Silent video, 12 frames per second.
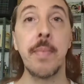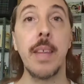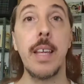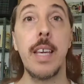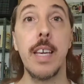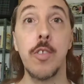
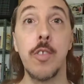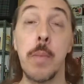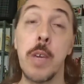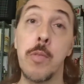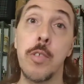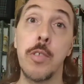E antes
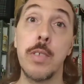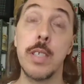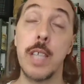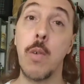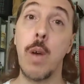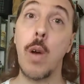mesmo de eu
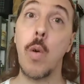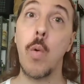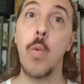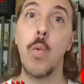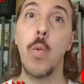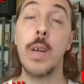dizer qual
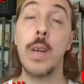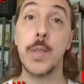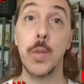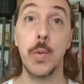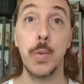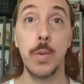o
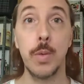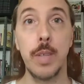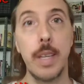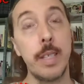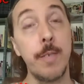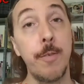assunto
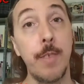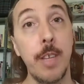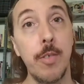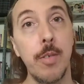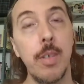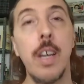desse
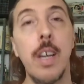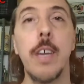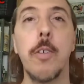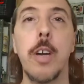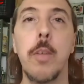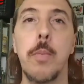vídeo,
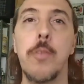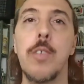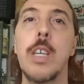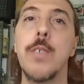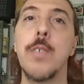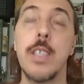eu quero pedir
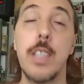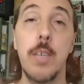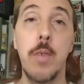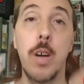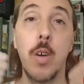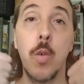que você dê
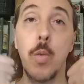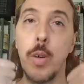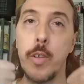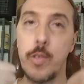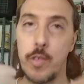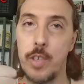uma
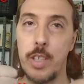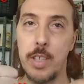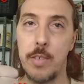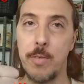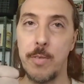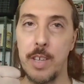curtida
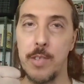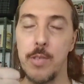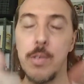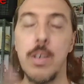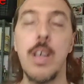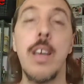no
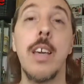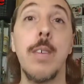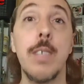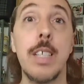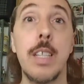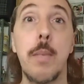vídeo, que
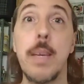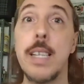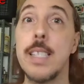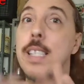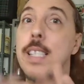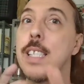você também
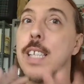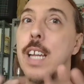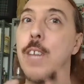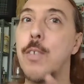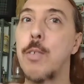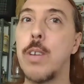se
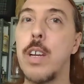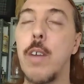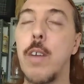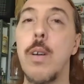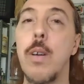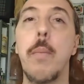inscreva no
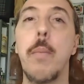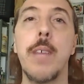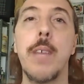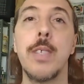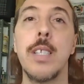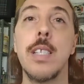canal para
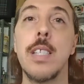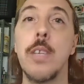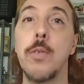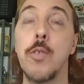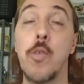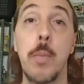você ser
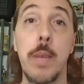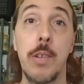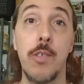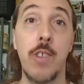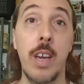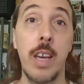um dos
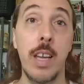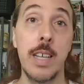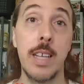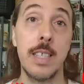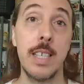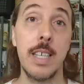primeiros a,
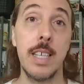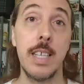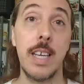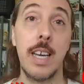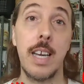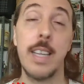ser,
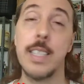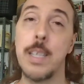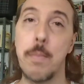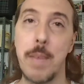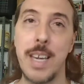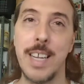a
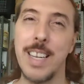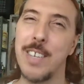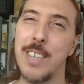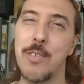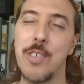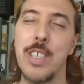receber né,
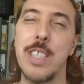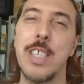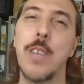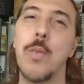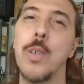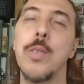notícia
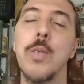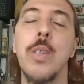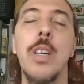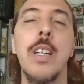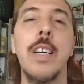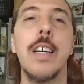quando
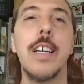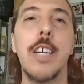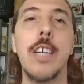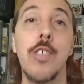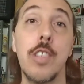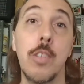ah,
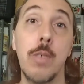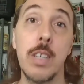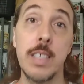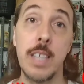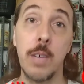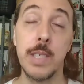a gente
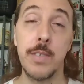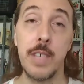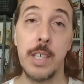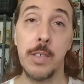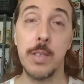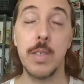atualizar os
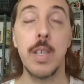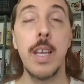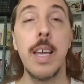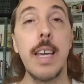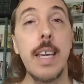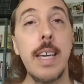vídeos
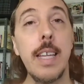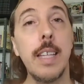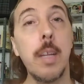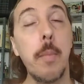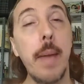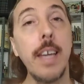e
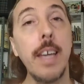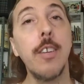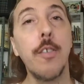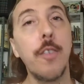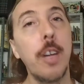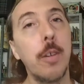também
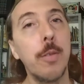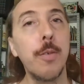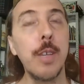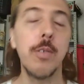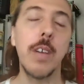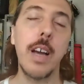no final do
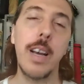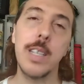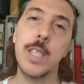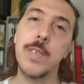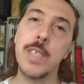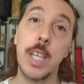vídeo,
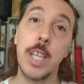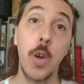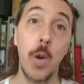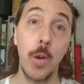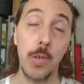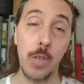caso você
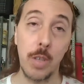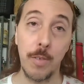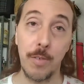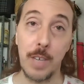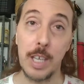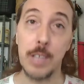goste do
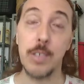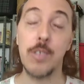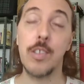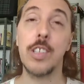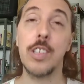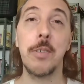vídeo, a
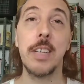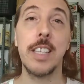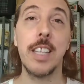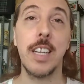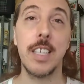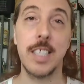gente tem uma
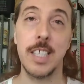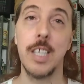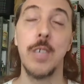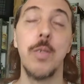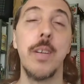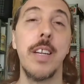
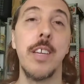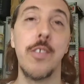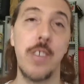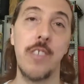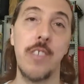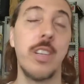interação
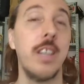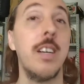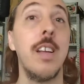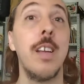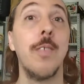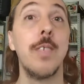energética,
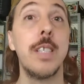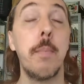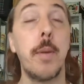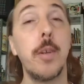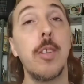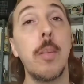você
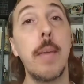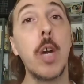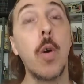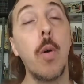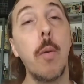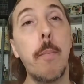pode também
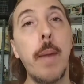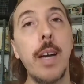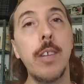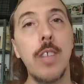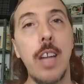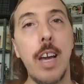
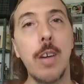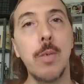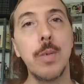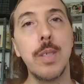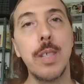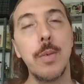compartilhar com
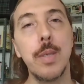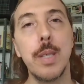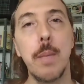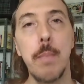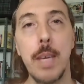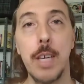seus
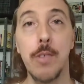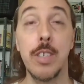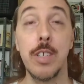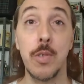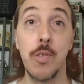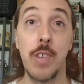amigos
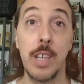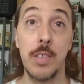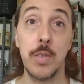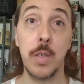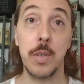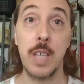nas suas redes
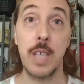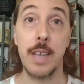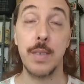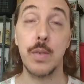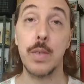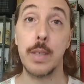
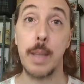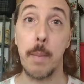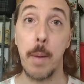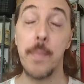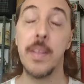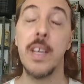sociais, tá
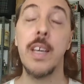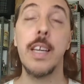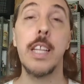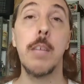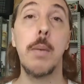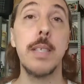bom? E
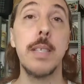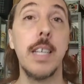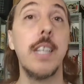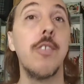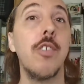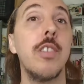também me seguir
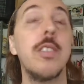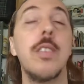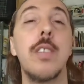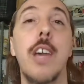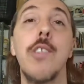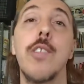nas redes
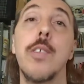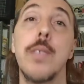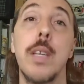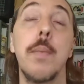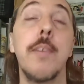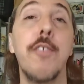sociais, que eu
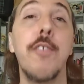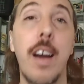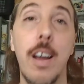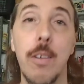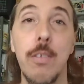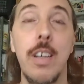sempre
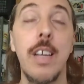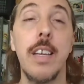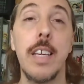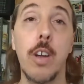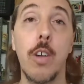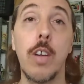falo
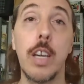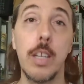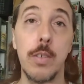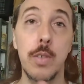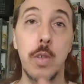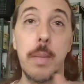e coloco aqui
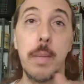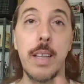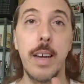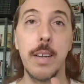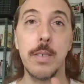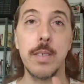nos
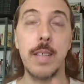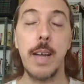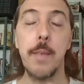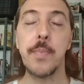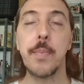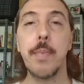comentários,
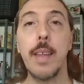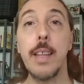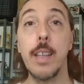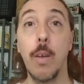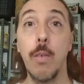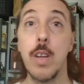tá?
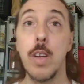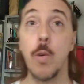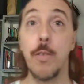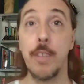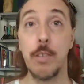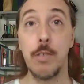Então, o
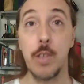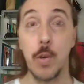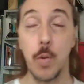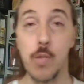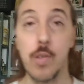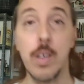vídeo de
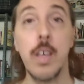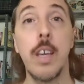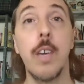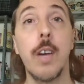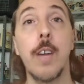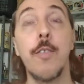hoje,
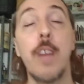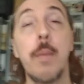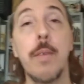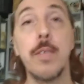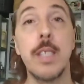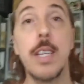eu quero falar para
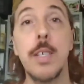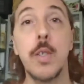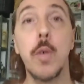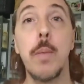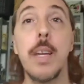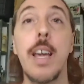vocês
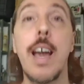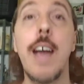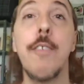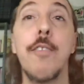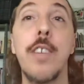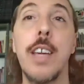sobre
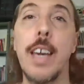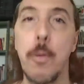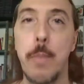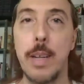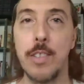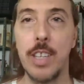a... É, eu
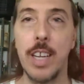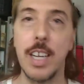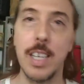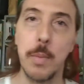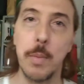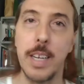bati na
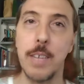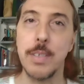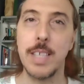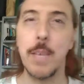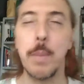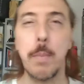câmera, né? Eu
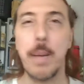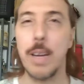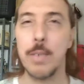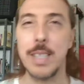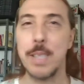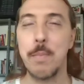sempre
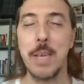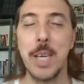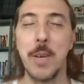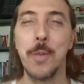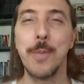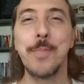pago esse
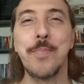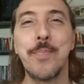mico.